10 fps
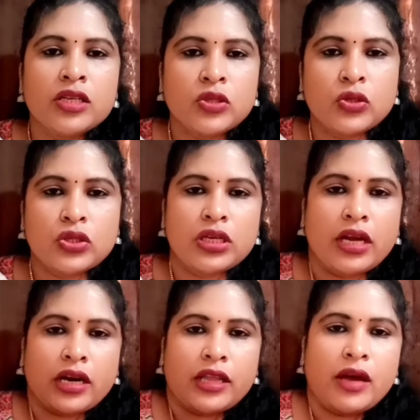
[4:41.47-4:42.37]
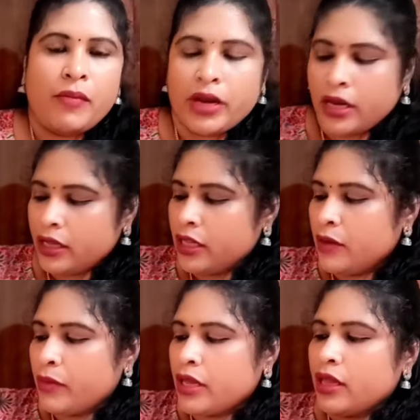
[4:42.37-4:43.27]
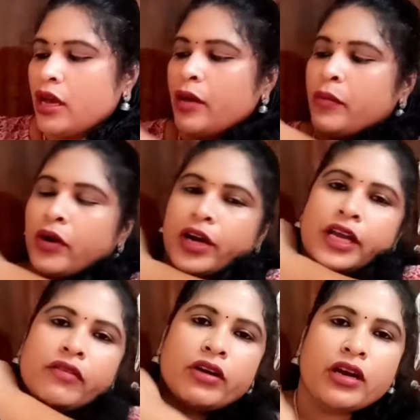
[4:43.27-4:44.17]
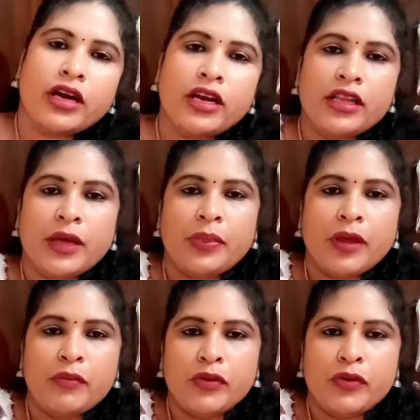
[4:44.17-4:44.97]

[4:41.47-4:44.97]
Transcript: చూస్తున్నారు కదా మనకి దీని మీద ఎంబ్రాయిడింగ్ వర్క్ అనేది ఎంత